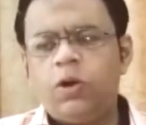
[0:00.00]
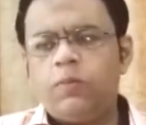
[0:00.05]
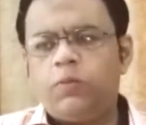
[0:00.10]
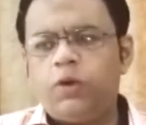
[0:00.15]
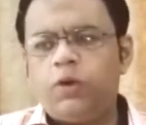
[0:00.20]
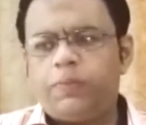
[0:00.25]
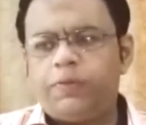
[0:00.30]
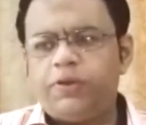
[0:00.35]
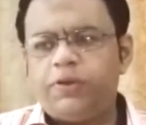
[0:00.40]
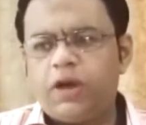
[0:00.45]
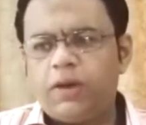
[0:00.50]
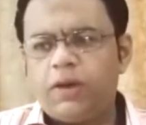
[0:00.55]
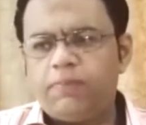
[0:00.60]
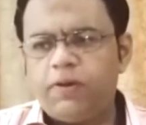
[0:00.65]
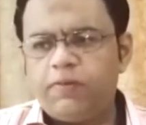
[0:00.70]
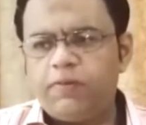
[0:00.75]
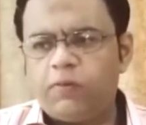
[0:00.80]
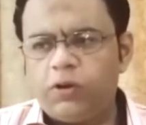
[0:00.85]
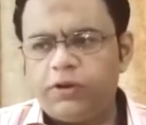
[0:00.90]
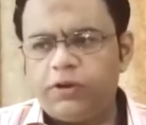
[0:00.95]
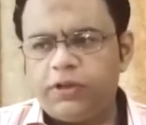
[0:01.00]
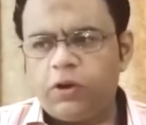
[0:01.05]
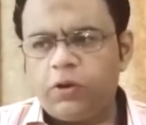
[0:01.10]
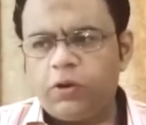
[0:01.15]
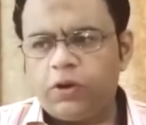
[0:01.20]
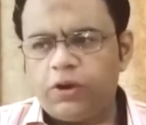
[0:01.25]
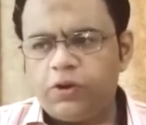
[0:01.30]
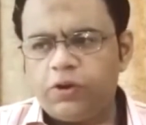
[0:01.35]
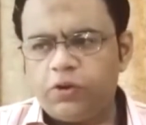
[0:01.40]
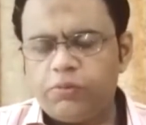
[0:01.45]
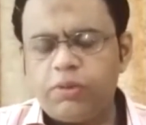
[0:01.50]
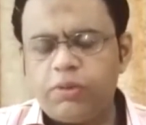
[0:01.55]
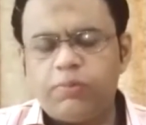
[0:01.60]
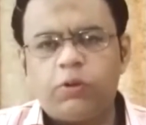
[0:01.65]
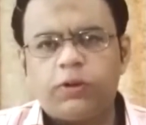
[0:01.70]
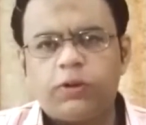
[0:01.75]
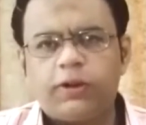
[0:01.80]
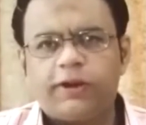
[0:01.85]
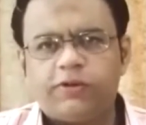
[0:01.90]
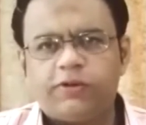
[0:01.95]
पूरे पंजाब में वाल्टन और कंटोनमेंट
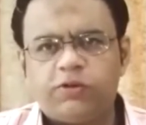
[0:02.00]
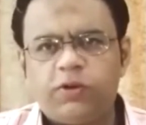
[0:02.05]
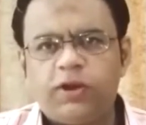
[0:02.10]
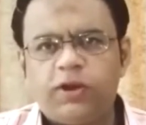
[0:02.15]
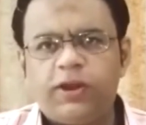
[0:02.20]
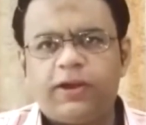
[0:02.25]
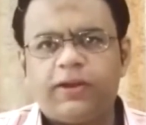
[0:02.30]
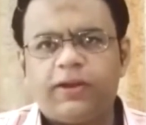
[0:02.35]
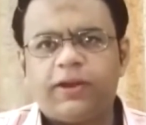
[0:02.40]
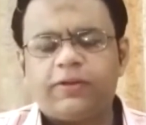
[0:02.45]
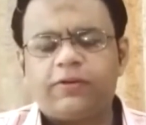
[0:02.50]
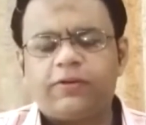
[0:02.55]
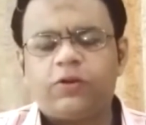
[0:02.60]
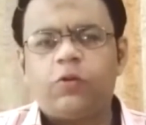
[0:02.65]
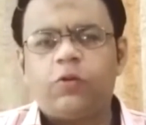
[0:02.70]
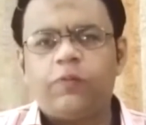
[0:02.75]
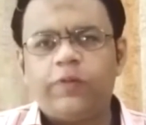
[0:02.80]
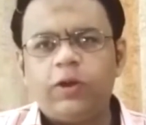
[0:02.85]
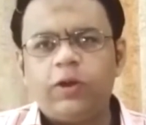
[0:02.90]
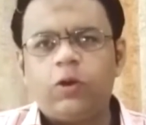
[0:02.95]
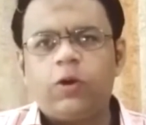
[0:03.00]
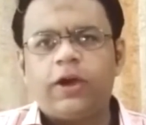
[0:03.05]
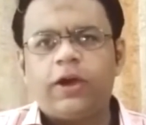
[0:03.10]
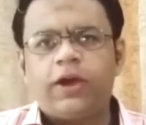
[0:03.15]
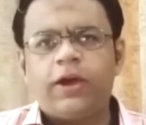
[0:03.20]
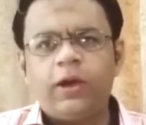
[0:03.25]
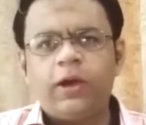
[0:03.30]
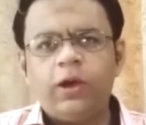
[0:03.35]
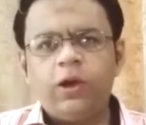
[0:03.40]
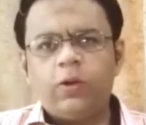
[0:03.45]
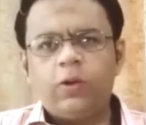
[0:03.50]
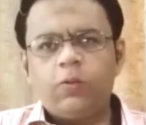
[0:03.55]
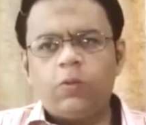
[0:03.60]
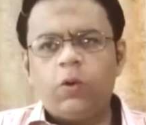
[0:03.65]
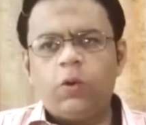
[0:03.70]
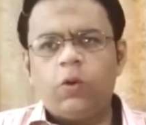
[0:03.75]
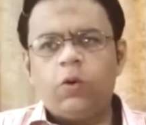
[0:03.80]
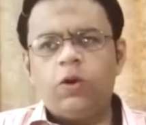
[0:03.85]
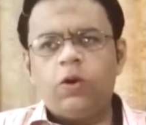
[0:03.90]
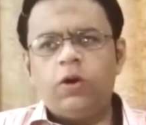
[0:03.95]
बोर्ड के इलेक्शन है लेकिन आज का जो वी लॉग है वो